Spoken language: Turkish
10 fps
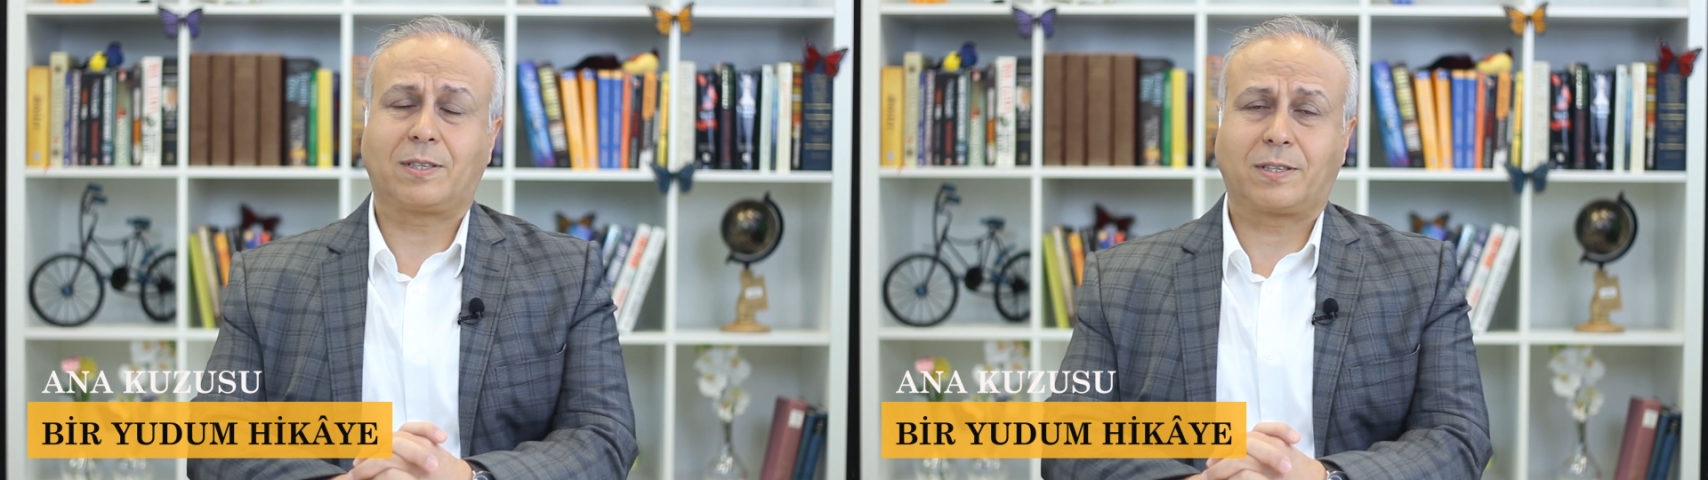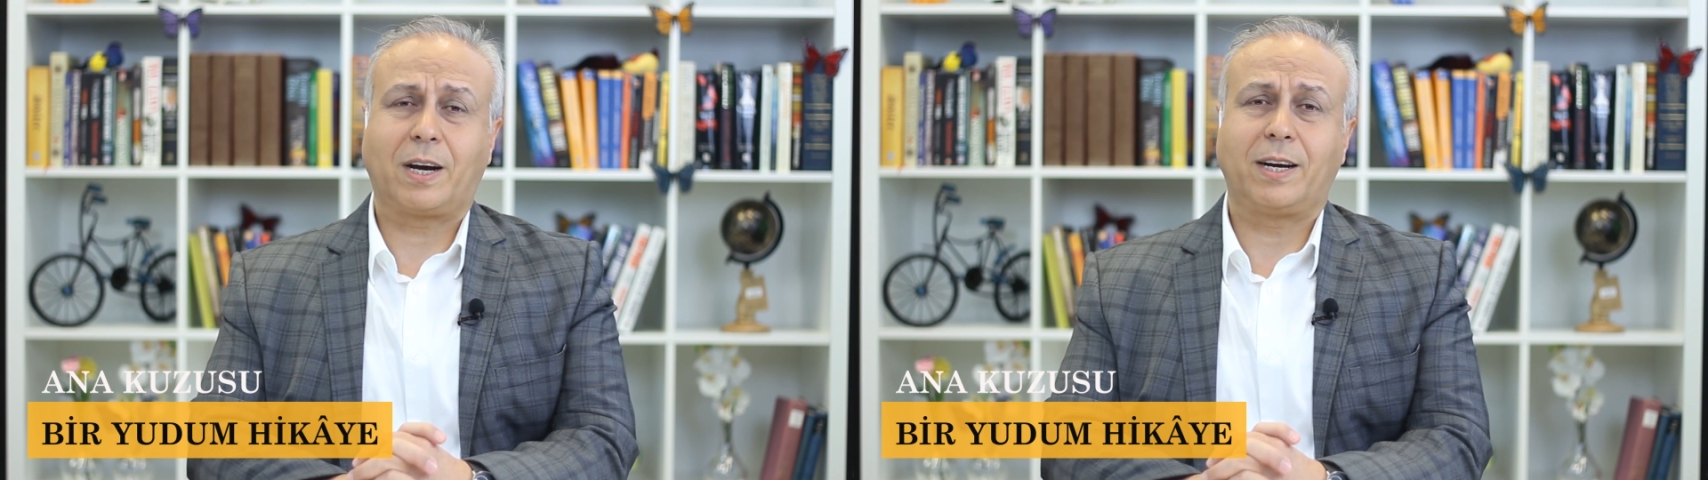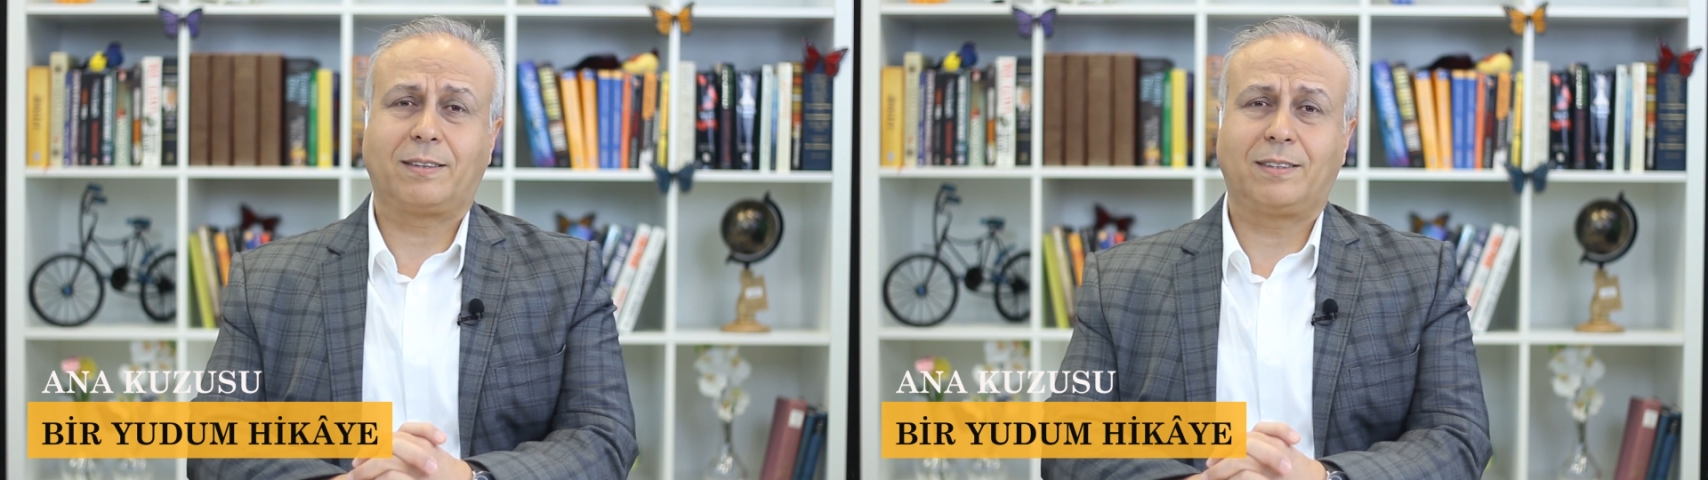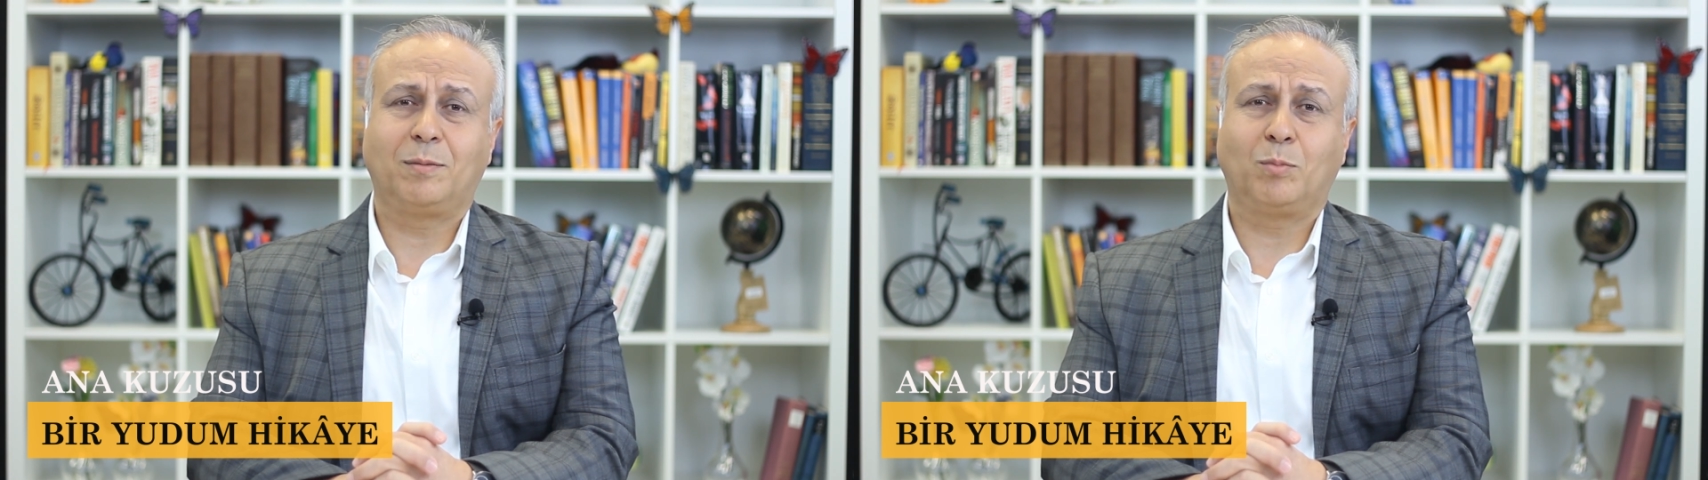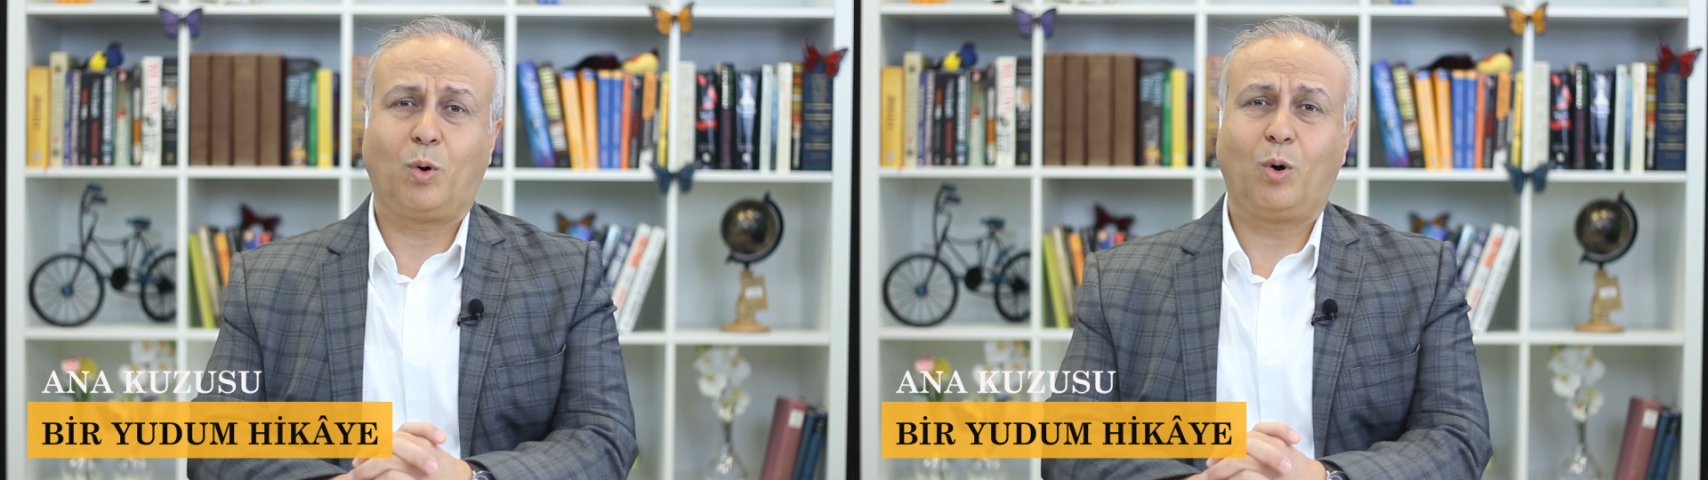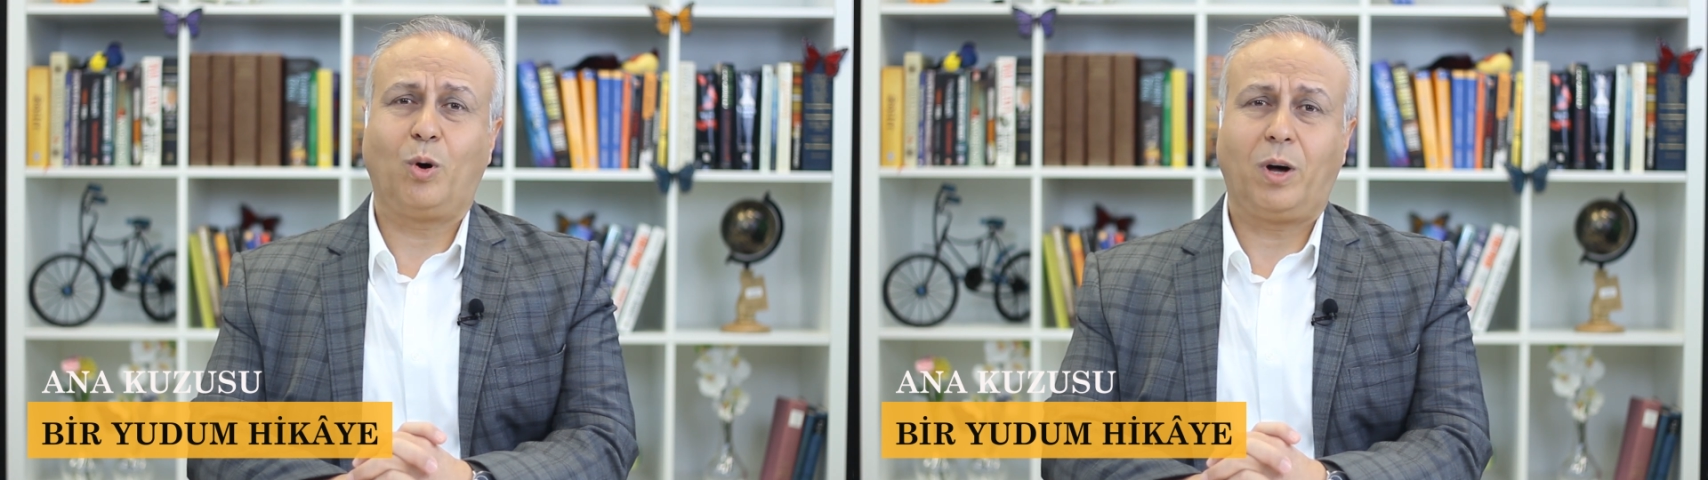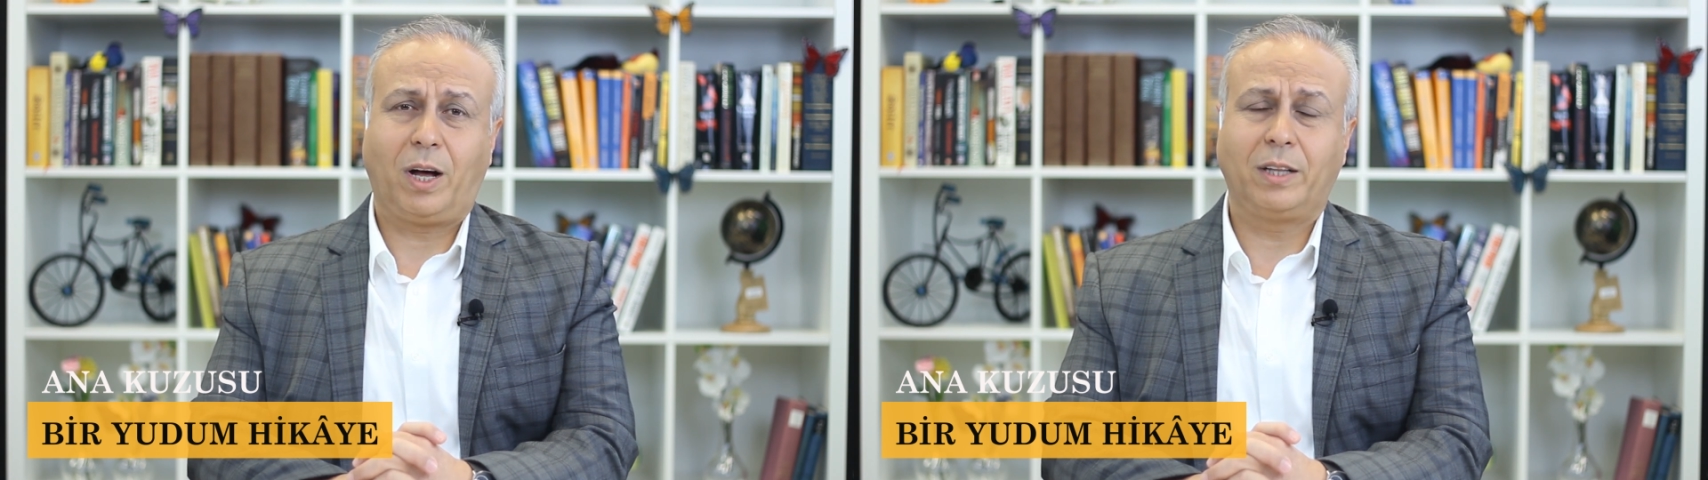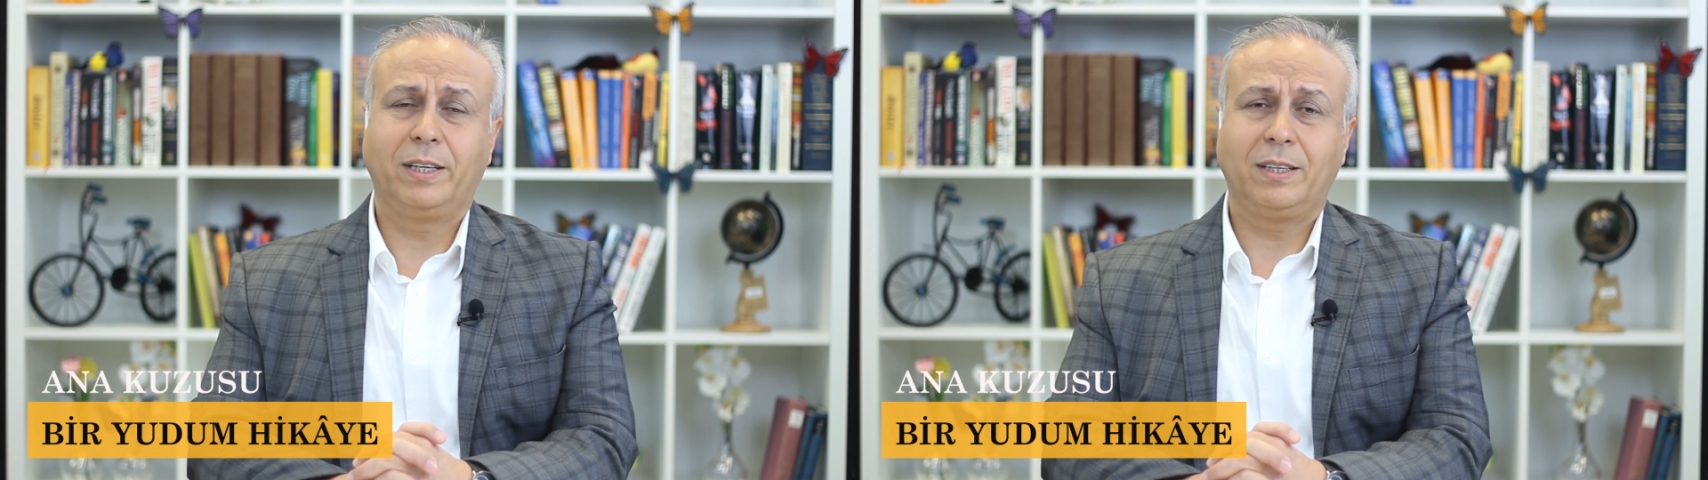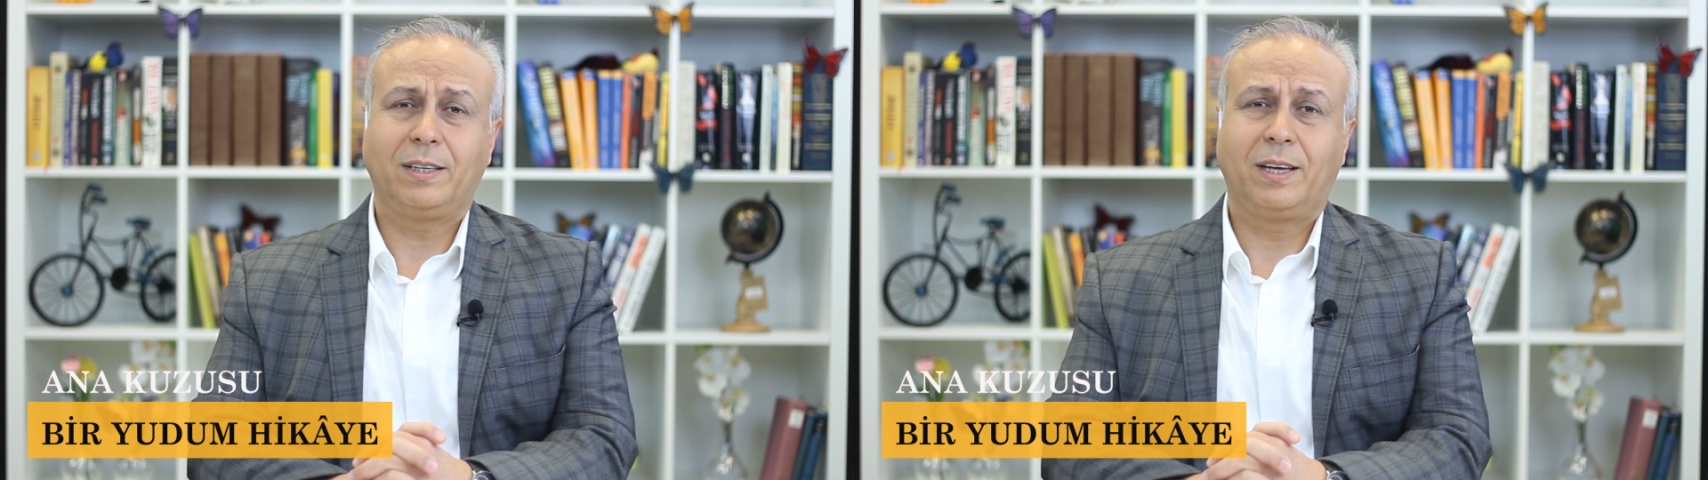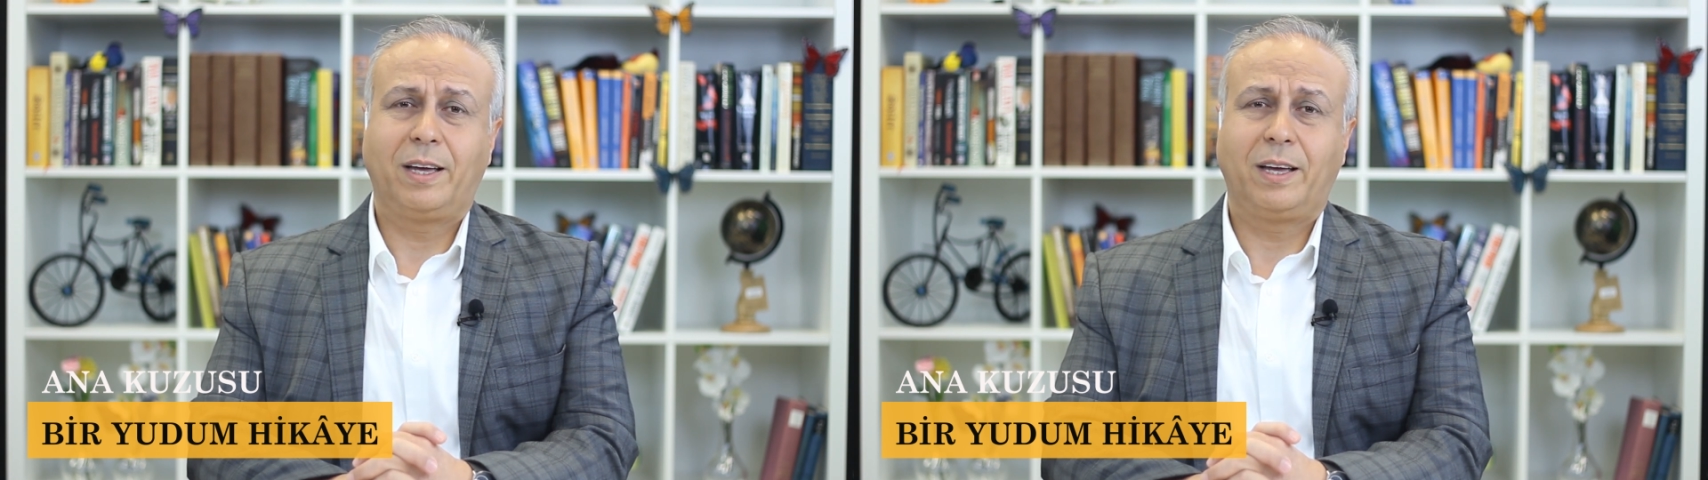ısrar ettiğim o halı